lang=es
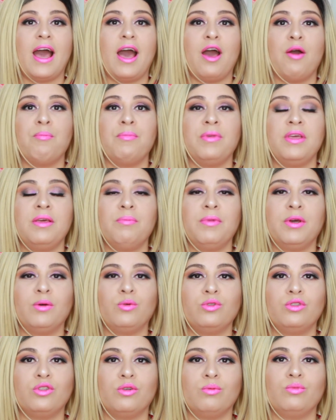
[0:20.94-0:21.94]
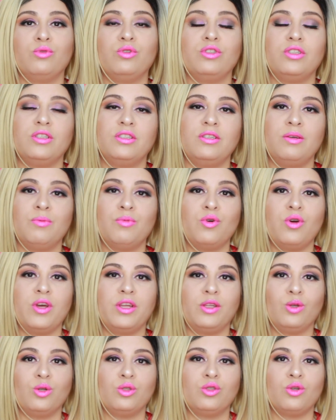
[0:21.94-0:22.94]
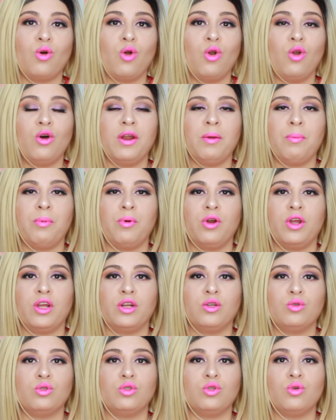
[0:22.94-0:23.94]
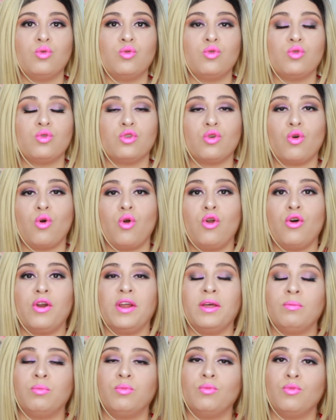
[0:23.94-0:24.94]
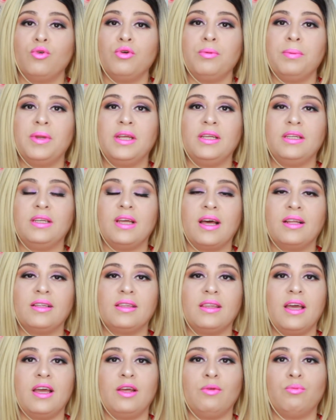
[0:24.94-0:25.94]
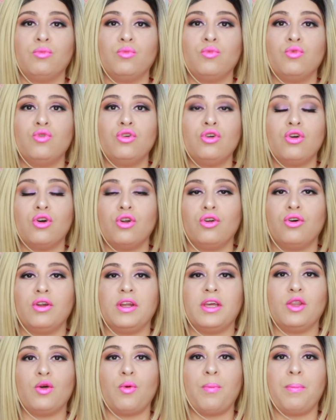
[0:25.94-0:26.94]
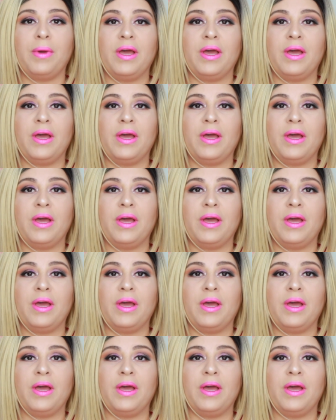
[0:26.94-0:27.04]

A mí me gustó muchísimo estos colores porque no son unos colores muy brillantes, muy coloridos,